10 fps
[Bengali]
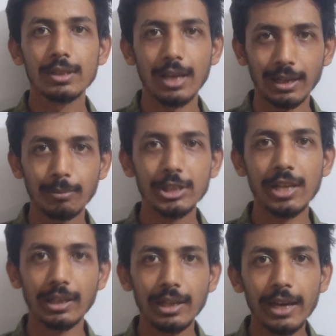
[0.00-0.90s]
যারা আমার
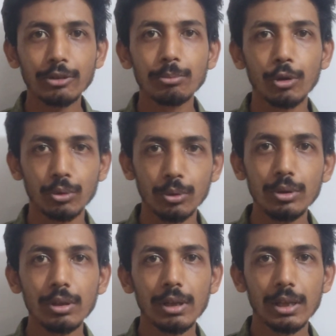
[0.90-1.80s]
চ্যানেলে একদম নতুন
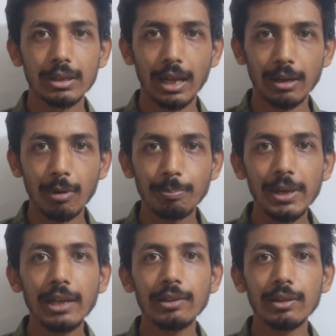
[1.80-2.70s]
তারা আমার
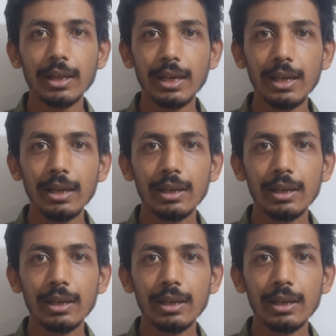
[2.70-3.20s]
প্লেলিস্ট থেকে